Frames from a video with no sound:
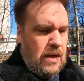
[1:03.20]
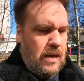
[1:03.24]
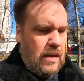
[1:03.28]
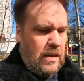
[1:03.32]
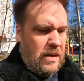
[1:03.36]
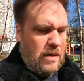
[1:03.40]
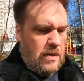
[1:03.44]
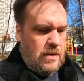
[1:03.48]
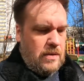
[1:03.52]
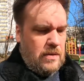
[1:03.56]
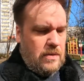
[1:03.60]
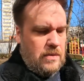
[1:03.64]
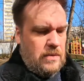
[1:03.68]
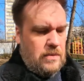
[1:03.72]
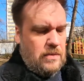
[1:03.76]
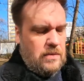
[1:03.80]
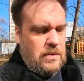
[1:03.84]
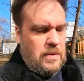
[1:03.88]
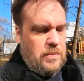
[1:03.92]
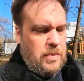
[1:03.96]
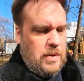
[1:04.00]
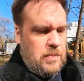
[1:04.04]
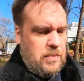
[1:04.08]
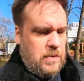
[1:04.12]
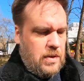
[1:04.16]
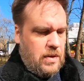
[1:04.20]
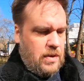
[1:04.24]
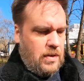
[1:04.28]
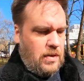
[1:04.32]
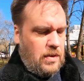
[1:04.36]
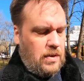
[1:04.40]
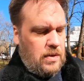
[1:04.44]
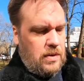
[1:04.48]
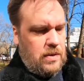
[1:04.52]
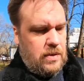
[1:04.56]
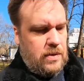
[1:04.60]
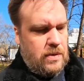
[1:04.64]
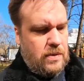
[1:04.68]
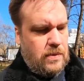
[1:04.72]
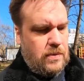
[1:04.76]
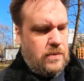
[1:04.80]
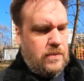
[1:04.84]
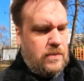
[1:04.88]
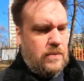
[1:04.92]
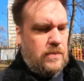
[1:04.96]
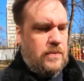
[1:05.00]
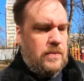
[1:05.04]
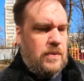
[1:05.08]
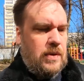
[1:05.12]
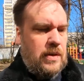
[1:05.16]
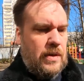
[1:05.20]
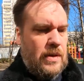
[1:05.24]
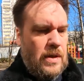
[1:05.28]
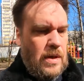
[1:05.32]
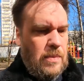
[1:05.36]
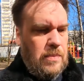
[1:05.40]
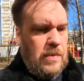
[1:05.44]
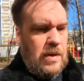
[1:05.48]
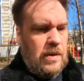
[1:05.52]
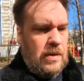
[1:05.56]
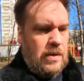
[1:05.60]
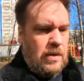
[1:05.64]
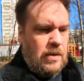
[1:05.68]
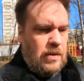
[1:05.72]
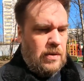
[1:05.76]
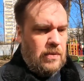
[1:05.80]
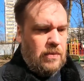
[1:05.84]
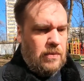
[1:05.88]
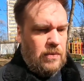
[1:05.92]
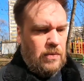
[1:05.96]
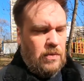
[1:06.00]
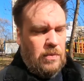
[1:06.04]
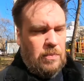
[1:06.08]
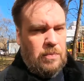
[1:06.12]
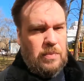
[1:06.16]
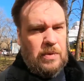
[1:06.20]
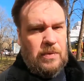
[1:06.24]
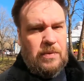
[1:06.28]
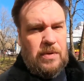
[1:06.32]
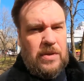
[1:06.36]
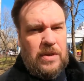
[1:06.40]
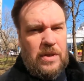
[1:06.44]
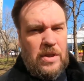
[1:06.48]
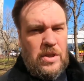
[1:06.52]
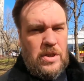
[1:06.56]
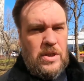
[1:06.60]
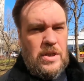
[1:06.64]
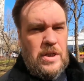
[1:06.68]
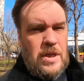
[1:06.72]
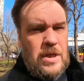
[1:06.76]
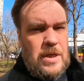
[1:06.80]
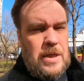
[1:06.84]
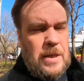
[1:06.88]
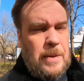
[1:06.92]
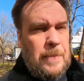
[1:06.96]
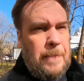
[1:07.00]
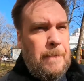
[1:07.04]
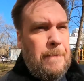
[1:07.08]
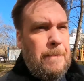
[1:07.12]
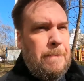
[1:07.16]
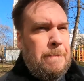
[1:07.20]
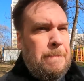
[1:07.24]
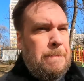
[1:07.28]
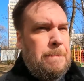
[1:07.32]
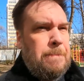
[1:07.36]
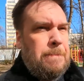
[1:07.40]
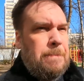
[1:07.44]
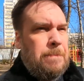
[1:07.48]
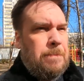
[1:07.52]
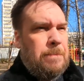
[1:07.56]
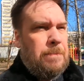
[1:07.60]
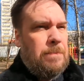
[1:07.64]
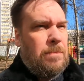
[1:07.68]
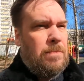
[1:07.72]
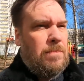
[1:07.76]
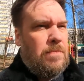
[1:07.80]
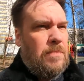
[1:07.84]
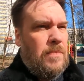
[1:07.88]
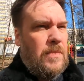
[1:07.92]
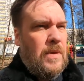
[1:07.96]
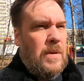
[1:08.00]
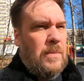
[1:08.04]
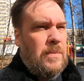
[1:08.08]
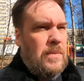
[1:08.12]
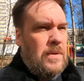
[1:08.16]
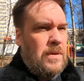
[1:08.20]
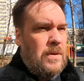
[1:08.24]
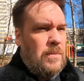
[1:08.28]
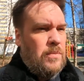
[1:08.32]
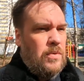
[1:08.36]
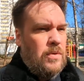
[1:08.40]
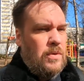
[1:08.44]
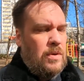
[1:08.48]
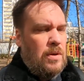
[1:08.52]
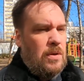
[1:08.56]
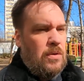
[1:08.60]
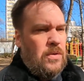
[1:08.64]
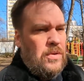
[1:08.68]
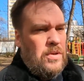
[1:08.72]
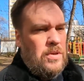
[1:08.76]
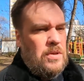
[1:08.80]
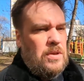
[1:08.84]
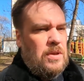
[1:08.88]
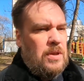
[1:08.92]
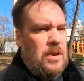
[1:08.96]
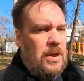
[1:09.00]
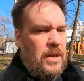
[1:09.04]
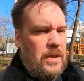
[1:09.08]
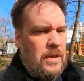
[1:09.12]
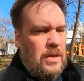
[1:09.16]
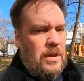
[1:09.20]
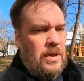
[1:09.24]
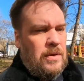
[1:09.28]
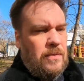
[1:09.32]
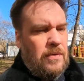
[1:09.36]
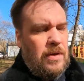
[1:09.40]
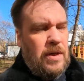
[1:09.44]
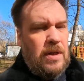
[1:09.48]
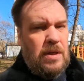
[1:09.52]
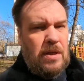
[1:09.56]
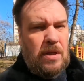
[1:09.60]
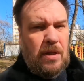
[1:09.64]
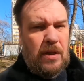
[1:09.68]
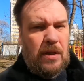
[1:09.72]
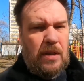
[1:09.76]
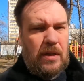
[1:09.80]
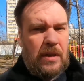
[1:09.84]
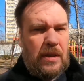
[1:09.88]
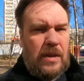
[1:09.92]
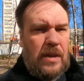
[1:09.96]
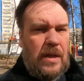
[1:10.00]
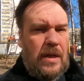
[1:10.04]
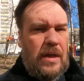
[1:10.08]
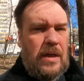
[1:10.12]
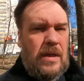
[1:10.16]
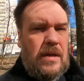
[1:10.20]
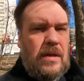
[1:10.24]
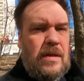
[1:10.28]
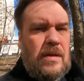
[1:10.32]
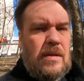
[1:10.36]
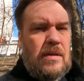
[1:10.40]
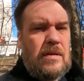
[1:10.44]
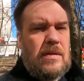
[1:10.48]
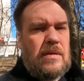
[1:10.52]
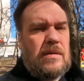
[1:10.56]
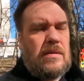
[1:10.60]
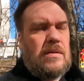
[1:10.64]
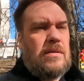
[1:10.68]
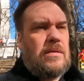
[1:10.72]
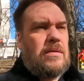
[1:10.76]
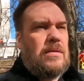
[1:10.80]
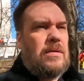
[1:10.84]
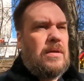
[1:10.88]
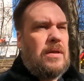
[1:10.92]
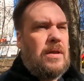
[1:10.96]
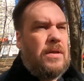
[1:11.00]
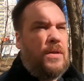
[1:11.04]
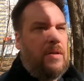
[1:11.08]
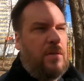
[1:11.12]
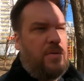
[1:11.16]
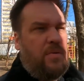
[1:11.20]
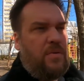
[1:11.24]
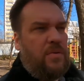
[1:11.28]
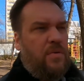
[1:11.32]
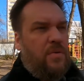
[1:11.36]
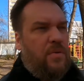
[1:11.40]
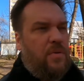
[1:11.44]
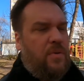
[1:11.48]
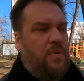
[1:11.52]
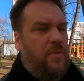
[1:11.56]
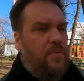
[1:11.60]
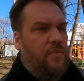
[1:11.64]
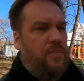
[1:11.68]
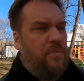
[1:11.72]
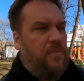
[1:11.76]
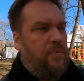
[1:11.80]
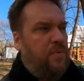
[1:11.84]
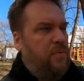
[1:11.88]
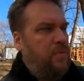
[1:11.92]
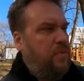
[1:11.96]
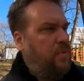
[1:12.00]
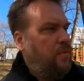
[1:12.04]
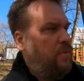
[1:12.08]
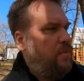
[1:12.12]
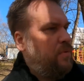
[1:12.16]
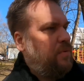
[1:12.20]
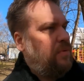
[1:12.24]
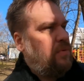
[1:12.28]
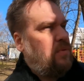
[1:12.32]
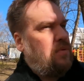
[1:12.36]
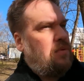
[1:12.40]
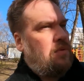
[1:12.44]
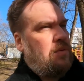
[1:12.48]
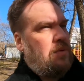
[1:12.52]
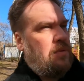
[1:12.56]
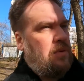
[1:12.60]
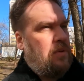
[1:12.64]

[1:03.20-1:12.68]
А, например, на дольменах в группе Возрождения мы наблюдали очень странное явление, когда радиационный фон